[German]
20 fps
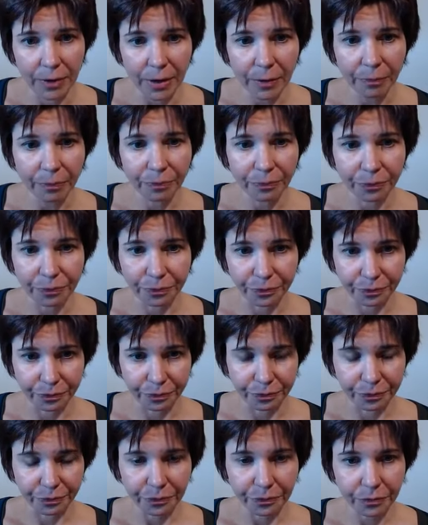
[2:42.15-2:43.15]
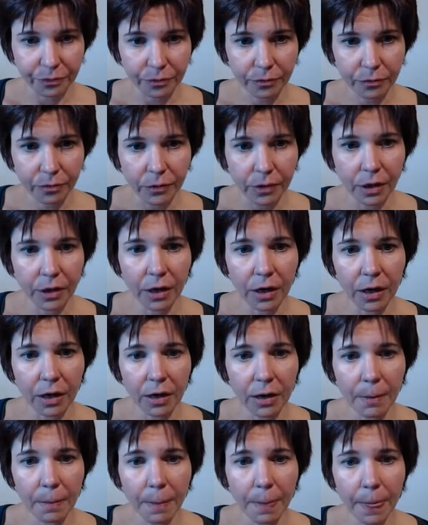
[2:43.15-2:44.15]
ja?
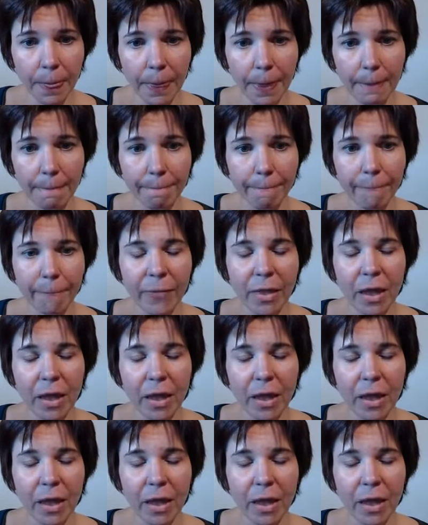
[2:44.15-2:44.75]
Ähm,